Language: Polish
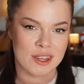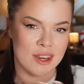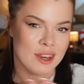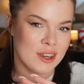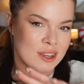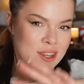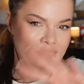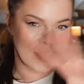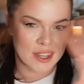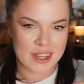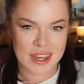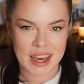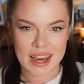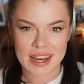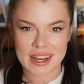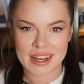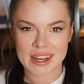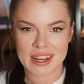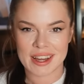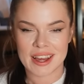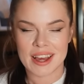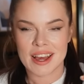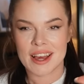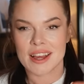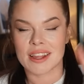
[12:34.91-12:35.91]
śnieg,
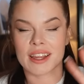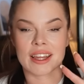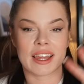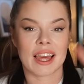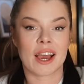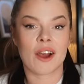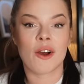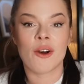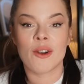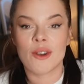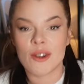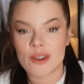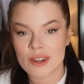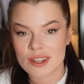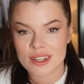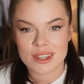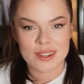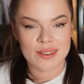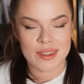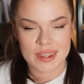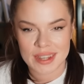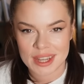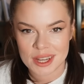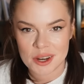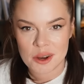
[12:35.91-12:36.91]
takie kolory
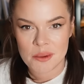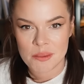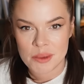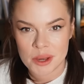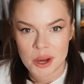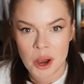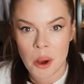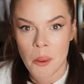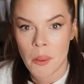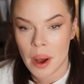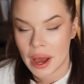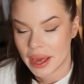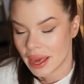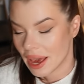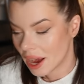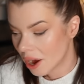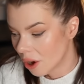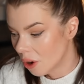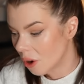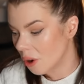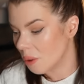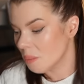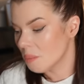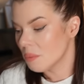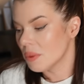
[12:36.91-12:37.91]
świętego Mikołaja,
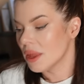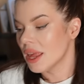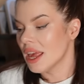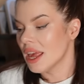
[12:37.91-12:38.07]
o.